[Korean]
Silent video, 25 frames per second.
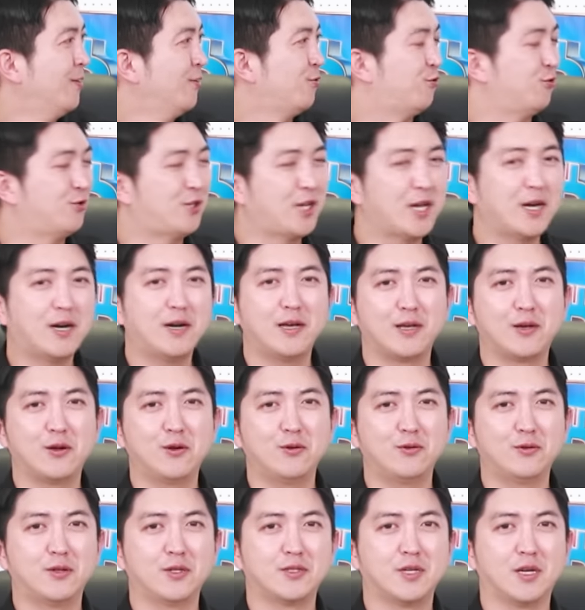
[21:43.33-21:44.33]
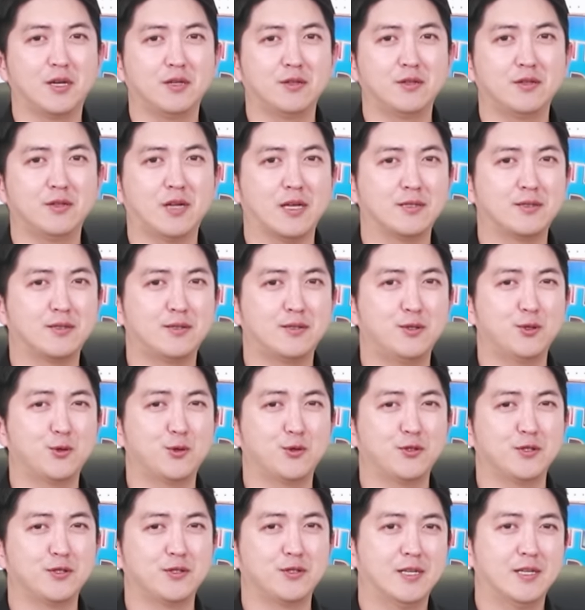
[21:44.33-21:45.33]
규제가 해결되지 않는
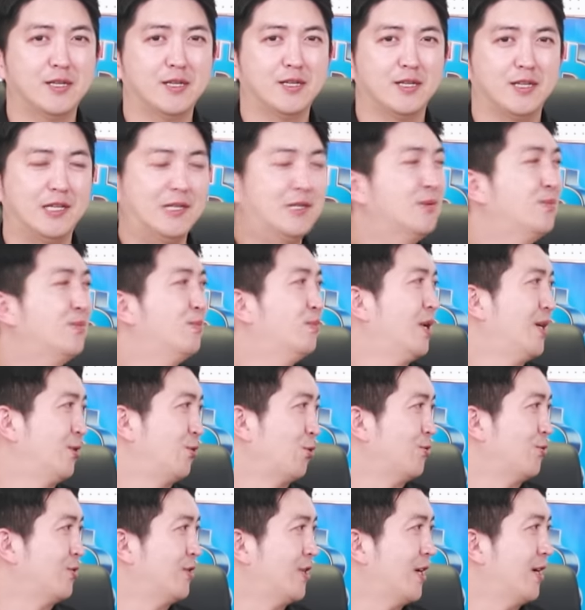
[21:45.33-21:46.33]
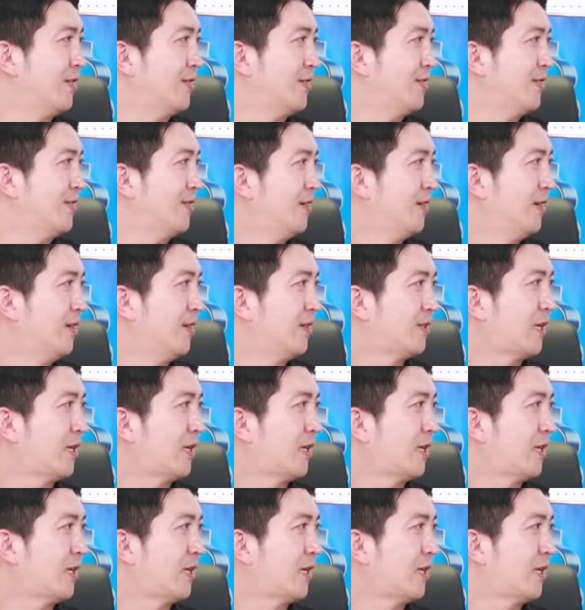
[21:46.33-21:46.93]
STO는 이름만 존재하지